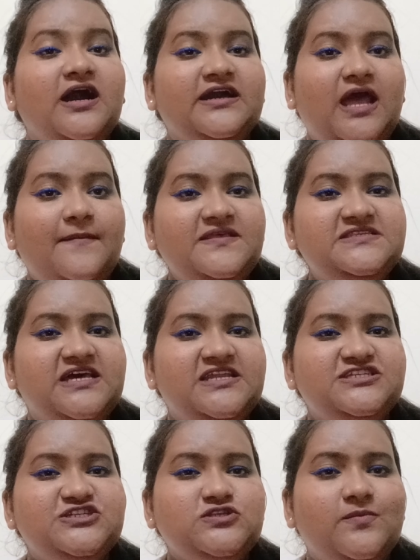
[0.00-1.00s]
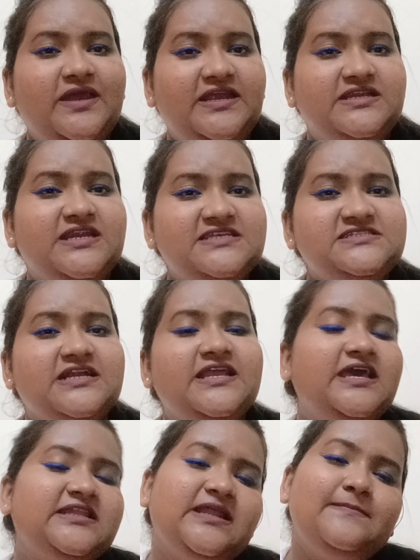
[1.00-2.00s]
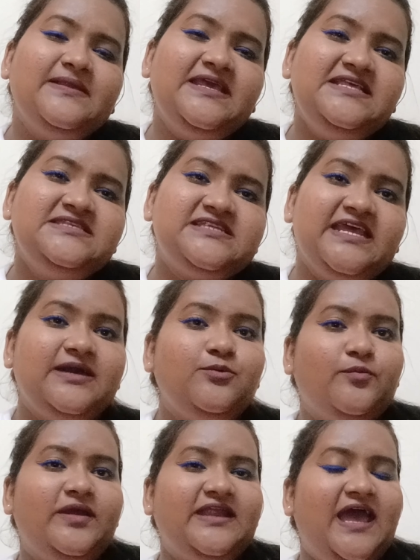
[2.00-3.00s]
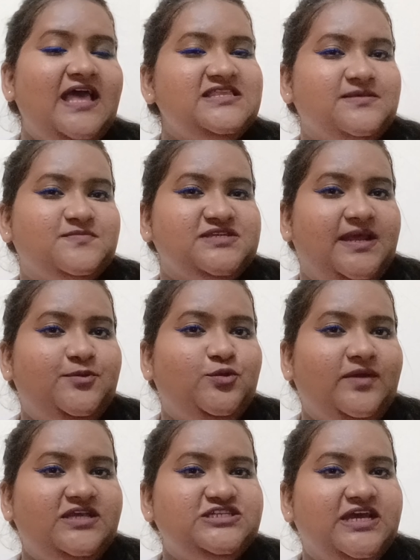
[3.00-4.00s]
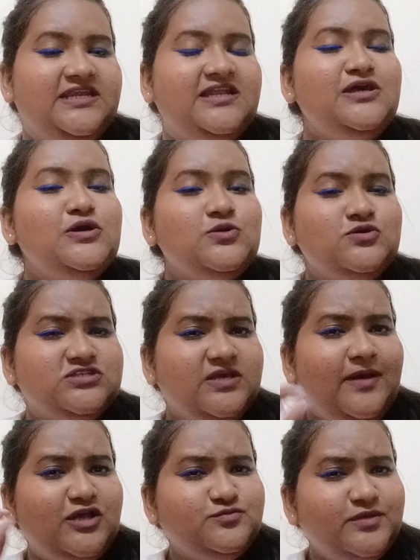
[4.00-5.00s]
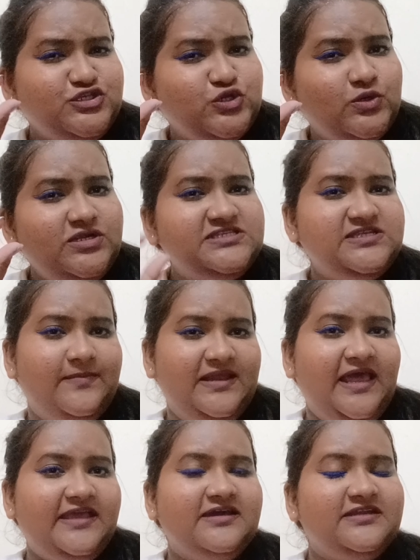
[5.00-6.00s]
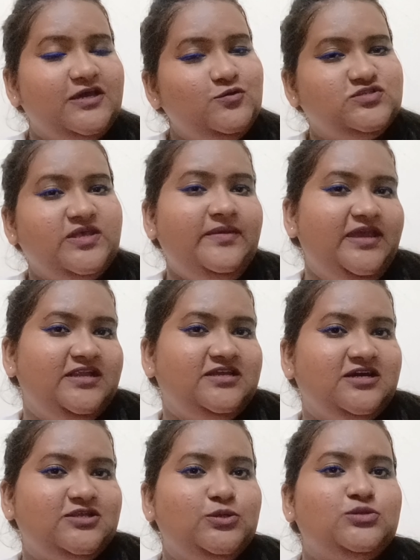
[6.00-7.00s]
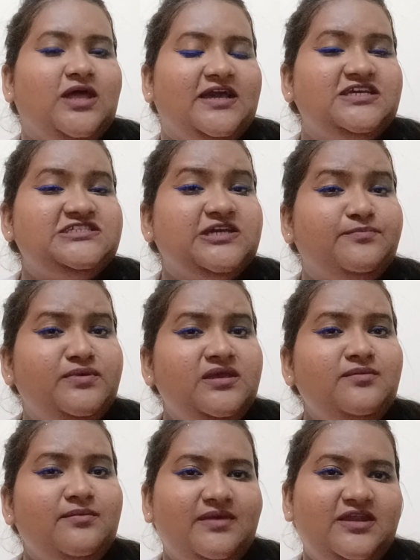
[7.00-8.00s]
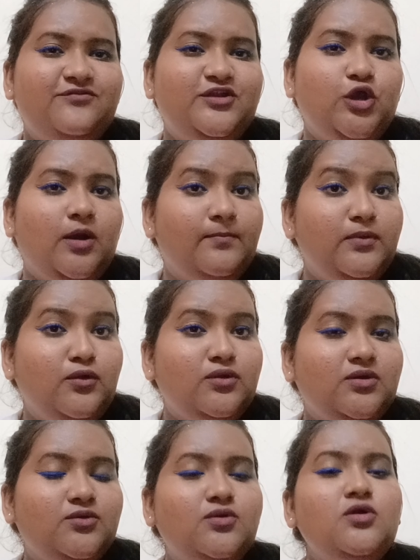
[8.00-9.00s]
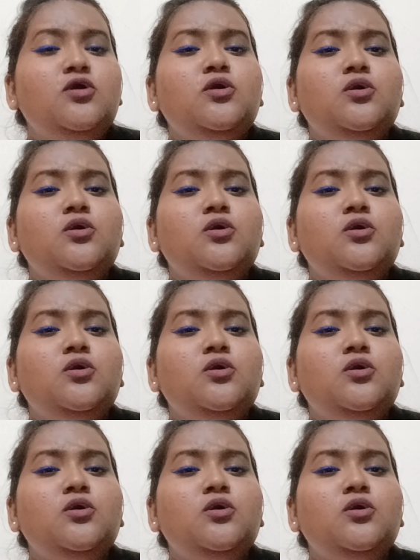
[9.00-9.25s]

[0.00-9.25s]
अगर आप इन सारी चीज़ों में इंटरेस्टेड है देन प्लीज़ टेक अ मोमेंट एंड सब्सक्राइब टू माई चैनल उसके जो में एक छोटी सी बेलाइकन है उसे भी हिट कर दो ताकि जब भी मैं मेरी वीडियो अपलोड करूँ